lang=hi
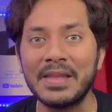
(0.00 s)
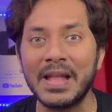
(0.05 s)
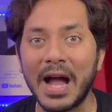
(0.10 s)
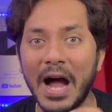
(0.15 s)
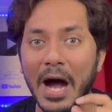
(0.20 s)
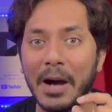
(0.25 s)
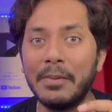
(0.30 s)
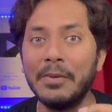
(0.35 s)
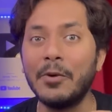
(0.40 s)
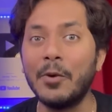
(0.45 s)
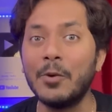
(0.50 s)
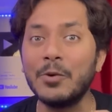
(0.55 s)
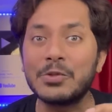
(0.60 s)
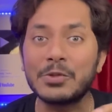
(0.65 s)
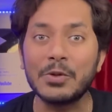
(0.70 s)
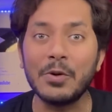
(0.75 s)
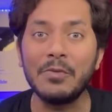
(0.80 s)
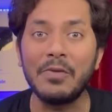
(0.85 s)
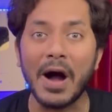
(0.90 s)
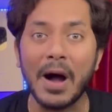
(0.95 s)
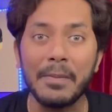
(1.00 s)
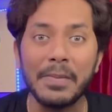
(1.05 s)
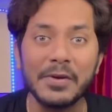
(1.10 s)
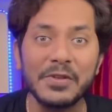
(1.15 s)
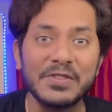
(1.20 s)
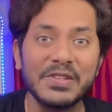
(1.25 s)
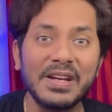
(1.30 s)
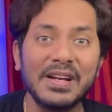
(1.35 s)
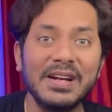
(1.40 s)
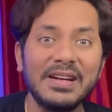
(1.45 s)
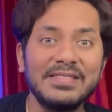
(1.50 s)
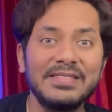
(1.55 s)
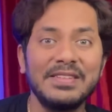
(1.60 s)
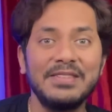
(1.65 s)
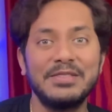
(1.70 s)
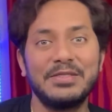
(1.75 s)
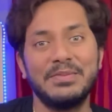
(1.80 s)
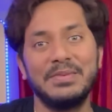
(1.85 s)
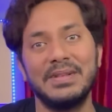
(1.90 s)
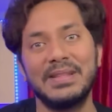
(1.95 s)
अब उसको वहां पर उसके
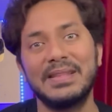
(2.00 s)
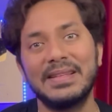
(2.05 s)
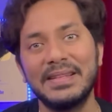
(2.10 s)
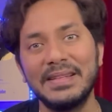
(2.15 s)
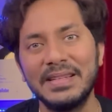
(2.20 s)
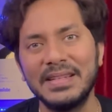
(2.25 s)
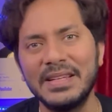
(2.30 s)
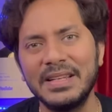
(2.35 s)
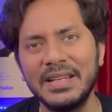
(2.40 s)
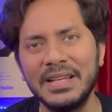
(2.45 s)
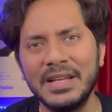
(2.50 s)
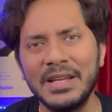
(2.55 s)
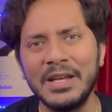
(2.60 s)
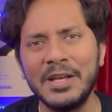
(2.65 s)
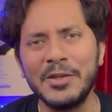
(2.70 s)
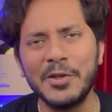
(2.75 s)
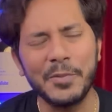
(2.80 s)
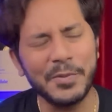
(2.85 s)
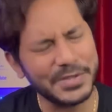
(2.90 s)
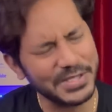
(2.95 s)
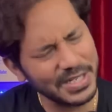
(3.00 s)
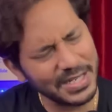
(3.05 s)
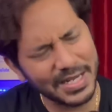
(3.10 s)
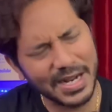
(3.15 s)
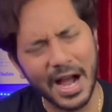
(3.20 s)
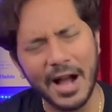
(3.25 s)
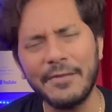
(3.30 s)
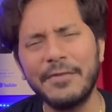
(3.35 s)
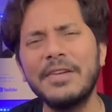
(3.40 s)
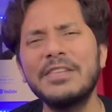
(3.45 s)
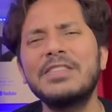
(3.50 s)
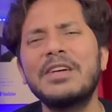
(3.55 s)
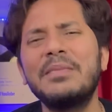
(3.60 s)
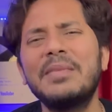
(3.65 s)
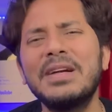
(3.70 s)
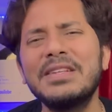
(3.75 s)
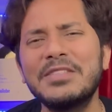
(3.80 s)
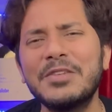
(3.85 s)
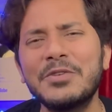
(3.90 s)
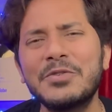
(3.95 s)
कजिन्स मिलते तो पिछले काफ़ी
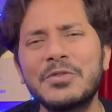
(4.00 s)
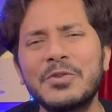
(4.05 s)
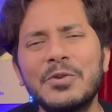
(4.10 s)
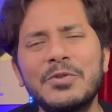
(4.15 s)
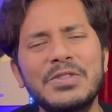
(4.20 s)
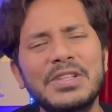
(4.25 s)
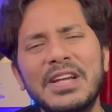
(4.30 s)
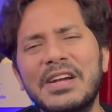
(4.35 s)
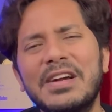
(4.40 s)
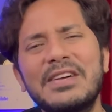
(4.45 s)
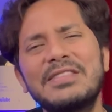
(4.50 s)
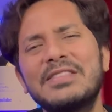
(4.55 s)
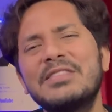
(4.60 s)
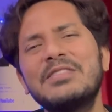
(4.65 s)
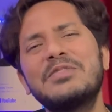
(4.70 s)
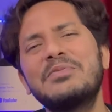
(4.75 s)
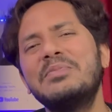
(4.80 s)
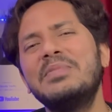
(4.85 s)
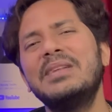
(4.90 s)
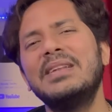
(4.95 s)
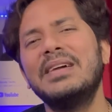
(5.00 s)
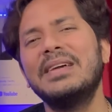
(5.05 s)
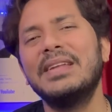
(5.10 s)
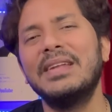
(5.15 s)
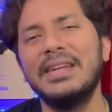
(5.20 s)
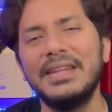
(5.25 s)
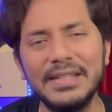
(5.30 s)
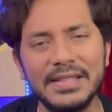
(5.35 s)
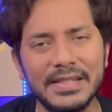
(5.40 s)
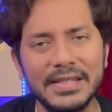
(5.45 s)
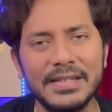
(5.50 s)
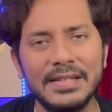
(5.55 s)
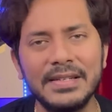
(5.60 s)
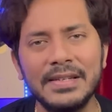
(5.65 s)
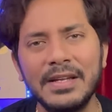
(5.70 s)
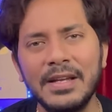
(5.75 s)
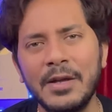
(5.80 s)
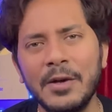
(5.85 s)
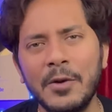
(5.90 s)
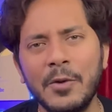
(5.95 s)
समय से उसको उसके कजिन्स मिले नहीं थे
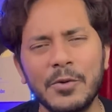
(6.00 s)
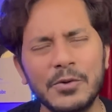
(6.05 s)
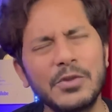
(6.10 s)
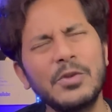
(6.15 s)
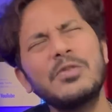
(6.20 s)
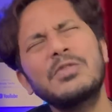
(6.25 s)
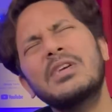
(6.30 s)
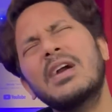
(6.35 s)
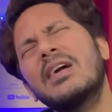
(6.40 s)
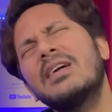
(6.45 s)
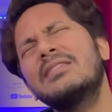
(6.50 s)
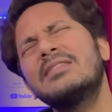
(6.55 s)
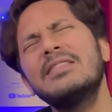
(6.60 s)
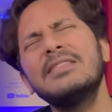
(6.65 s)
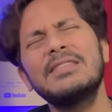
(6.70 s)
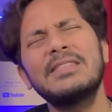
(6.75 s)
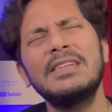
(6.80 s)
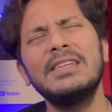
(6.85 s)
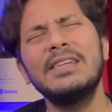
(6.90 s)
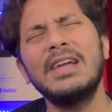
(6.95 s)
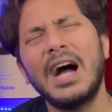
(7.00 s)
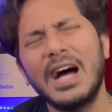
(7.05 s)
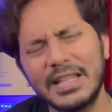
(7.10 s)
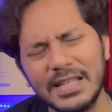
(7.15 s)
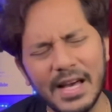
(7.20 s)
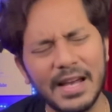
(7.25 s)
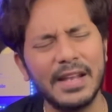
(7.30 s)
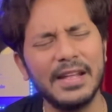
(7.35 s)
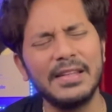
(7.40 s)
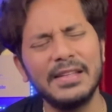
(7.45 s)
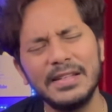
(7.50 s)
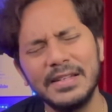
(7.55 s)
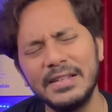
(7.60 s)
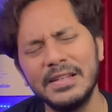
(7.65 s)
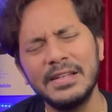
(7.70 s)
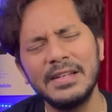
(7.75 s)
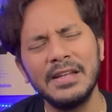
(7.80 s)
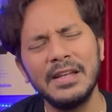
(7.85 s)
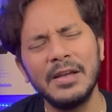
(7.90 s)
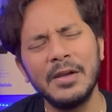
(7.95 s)
उसको उसके कजिन्स की याद आ रही थी
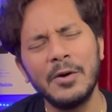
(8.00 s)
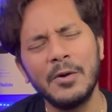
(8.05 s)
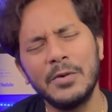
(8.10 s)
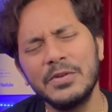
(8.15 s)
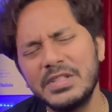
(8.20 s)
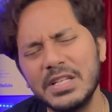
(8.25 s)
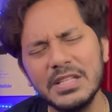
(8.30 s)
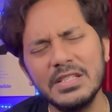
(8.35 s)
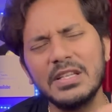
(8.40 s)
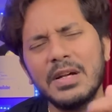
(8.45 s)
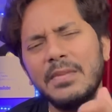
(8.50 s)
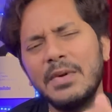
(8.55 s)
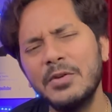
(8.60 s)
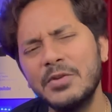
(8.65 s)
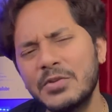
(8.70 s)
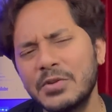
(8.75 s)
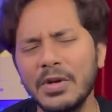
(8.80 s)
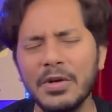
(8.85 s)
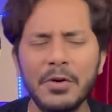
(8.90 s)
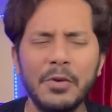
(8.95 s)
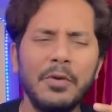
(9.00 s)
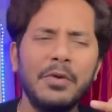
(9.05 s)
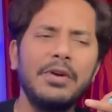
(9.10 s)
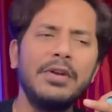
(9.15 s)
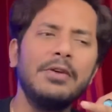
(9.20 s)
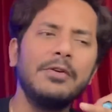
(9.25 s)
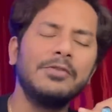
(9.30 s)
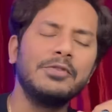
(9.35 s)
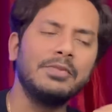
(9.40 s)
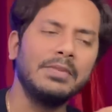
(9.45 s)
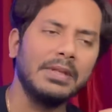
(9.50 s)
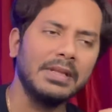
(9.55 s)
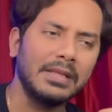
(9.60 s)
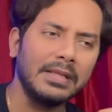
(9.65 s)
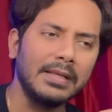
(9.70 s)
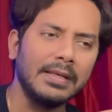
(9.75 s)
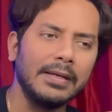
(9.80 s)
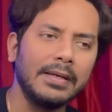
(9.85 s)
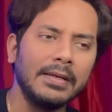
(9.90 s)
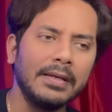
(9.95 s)
उसी समय उसको एक गुड न्यूज़ मिलती
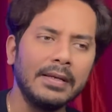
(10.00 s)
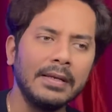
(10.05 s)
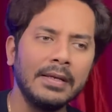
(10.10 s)
है